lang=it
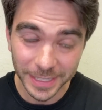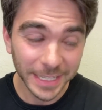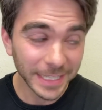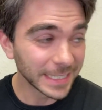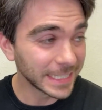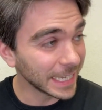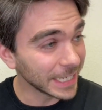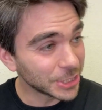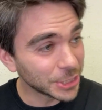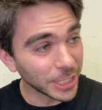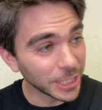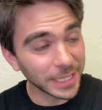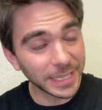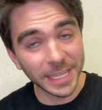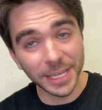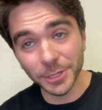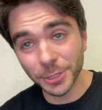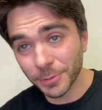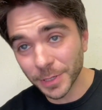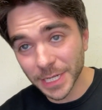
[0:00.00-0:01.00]
Stacci
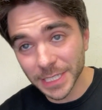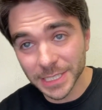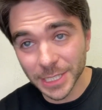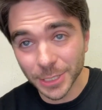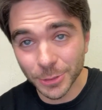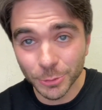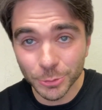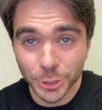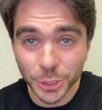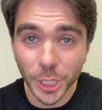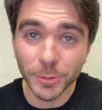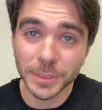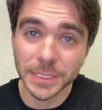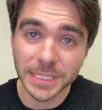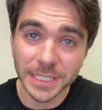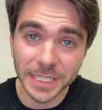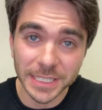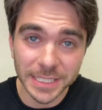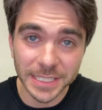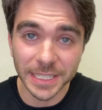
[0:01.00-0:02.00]
attento perché se tu giochi
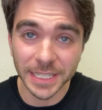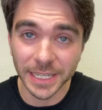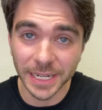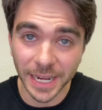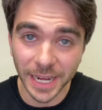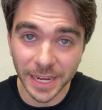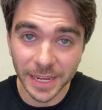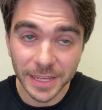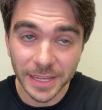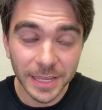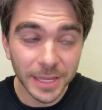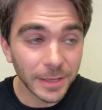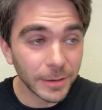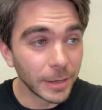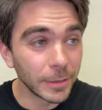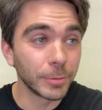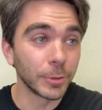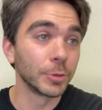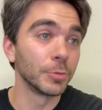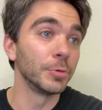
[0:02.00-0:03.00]
stasera
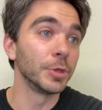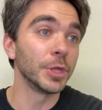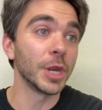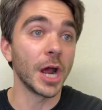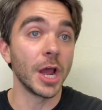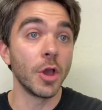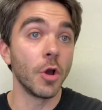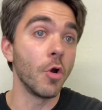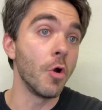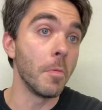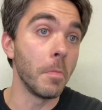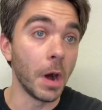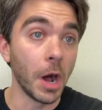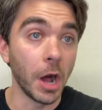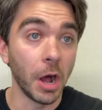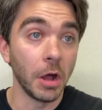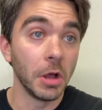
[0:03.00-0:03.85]
e poi tu mi dirai, eh, ma